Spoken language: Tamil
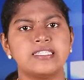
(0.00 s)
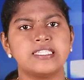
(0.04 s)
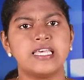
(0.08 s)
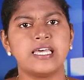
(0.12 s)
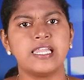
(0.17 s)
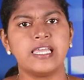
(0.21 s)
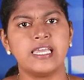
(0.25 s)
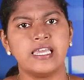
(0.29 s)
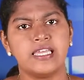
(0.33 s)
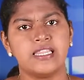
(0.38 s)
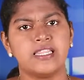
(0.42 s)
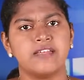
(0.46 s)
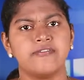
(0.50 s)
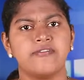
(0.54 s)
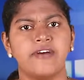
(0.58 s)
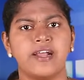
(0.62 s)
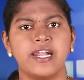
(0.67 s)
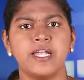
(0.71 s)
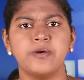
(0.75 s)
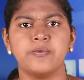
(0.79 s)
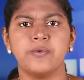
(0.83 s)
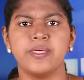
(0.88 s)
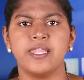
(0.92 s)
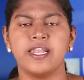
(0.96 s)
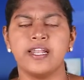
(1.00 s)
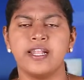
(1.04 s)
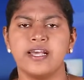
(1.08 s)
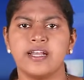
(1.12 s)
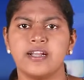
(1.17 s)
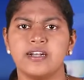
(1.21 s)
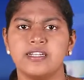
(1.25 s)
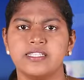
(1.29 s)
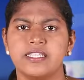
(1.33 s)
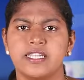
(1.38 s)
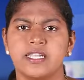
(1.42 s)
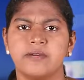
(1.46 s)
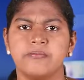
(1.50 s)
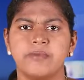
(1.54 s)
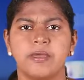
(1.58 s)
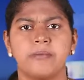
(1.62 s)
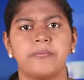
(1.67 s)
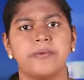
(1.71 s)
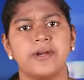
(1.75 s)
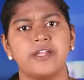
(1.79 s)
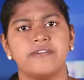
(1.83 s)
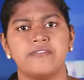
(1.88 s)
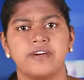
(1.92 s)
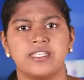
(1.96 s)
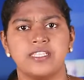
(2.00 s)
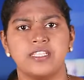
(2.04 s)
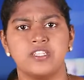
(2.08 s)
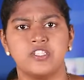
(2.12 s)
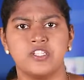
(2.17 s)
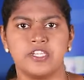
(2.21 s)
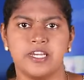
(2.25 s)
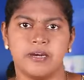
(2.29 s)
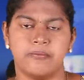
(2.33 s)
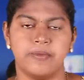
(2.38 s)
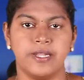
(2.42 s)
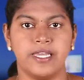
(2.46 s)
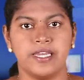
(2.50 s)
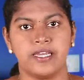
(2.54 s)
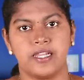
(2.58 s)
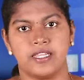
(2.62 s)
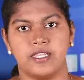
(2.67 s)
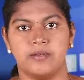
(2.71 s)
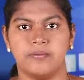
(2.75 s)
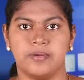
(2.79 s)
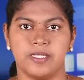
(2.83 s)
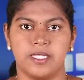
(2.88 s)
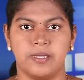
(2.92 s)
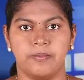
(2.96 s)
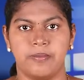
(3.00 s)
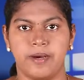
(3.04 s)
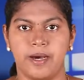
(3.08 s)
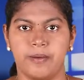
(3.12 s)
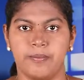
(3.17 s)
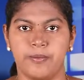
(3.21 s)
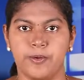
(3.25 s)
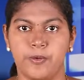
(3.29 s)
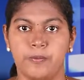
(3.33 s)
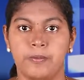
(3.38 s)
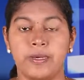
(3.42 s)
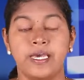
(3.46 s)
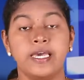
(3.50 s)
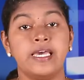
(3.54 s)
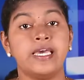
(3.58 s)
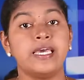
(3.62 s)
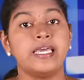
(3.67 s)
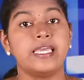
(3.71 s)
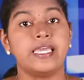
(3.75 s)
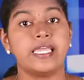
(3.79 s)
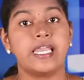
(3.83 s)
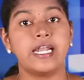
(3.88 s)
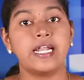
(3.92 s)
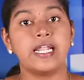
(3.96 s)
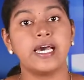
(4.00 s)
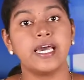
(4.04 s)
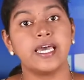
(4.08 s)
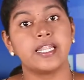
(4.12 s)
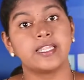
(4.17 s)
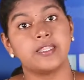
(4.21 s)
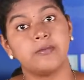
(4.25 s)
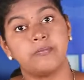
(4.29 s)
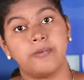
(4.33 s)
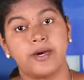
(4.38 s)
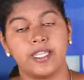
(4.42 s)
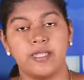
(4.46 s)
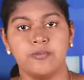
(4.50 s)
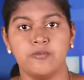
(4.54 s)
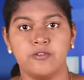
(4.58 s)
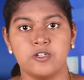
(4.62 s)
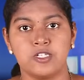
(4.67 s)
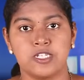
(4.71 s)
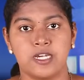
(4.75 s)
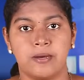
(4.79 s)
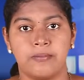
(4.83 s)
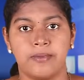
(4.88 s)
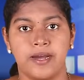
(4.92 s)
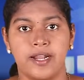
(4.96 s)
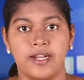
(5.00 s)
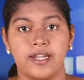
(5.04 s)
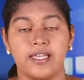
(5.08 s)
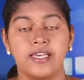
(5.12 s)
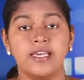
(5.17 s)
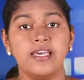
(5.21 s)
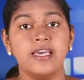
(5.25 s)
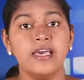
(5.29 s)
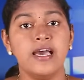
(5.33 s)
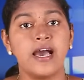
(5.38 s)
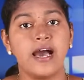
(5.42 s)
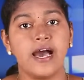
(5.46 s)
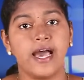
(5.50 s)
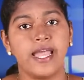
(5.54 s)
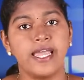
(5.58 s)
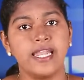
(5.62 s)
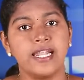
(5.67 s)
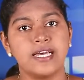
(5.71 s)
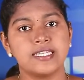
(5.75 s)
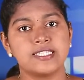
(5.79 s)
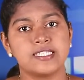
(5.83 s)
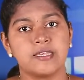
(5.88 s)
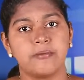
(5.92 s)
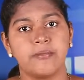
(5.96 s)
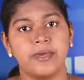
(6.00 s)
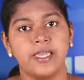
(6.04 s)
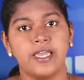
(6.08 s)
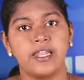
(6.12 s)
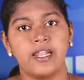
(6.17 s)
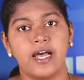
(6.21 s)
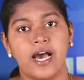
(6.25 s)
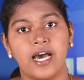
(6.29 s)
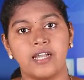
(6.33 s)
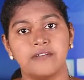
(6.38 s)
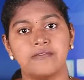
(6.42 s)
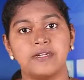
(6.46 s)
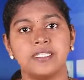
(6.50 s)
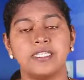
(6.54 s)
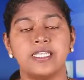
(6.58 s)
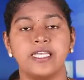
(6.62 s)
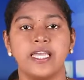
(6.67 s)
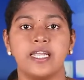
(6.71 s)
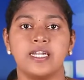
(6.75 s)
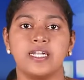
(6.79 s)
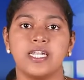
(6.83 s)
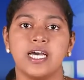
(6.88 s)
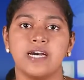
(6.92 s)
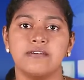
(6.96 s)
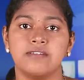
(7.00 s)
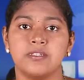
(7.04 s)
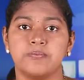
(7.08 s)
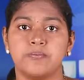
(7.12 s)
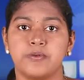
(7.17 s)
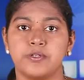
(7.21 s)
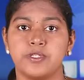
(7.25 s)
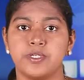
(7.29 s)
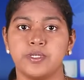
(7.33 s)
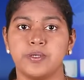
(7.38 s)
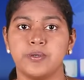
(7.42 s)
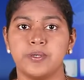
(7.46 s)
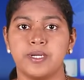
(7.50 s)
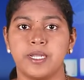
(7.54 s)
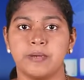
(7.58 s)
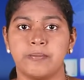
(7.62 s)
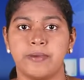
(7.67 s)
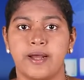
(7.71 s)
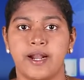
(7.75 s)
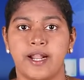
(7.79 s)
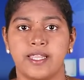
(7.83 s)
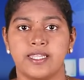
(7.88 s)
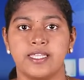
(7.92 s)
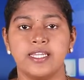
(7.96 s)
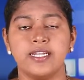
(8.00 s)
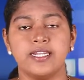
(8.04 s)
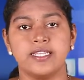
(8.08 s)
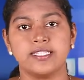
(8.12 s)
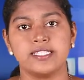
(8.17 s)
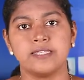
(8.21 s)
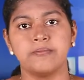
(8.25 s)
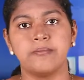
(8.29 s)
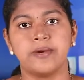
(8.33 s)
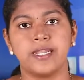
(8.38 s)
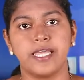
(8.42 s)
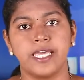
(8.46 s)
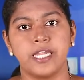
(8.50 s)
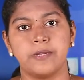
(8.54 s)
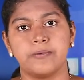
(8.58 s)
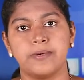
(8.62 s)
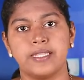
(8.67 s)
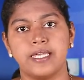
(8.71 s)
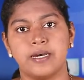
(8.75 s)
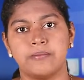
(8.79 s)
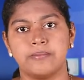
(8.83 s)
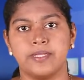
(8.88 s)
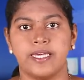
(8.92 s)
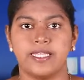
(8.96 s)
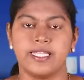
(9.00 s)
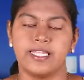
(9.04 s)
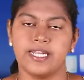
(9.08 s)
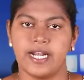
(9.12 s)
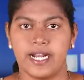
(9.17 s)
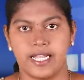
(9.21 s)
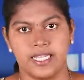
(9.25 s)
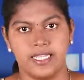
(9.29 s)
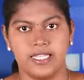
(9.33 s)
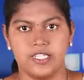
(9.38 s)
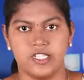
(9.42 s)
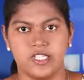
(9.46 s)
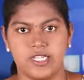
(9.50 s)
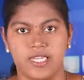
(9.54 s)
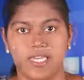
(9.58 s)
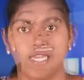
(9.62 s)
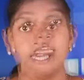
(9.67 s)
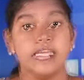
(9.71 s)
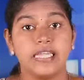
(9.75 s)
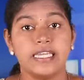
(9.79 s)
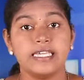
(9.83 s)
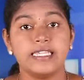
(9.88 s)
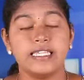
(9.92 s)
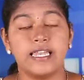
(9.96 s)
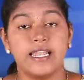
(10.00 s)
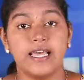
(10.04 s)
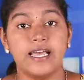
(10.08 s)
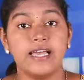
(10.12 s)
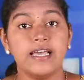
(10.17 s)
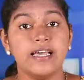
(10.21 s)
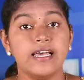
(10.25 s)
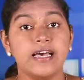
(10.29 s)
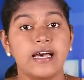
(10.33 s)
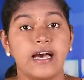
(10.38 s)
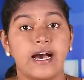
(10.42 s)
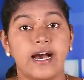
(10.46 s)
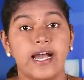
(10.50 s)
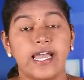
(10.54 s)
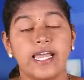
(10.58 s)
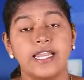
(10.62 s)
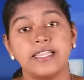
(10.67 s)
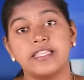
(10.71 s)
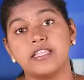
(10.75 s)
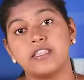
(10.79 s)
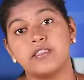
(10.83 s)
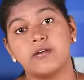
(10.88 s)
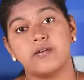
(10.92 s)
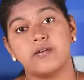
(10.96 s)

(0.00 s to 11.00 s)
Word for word: சரி இந்த வன உயிரினங்கள் தினம் எப்படி வந்துச்சு அப்படிங்கிறத பற்றி பார்ப்போம் இரண்டாயிரத்தி பதிமூன்றாம் ஆண்டு ஐநா சபையின் அறுபத்தி எட்டாவது பொதுக்கூட்டமானது டிசம்பர் இருபதாம் தேதி நடந்துச்சு இதில் ஆயிரத்தி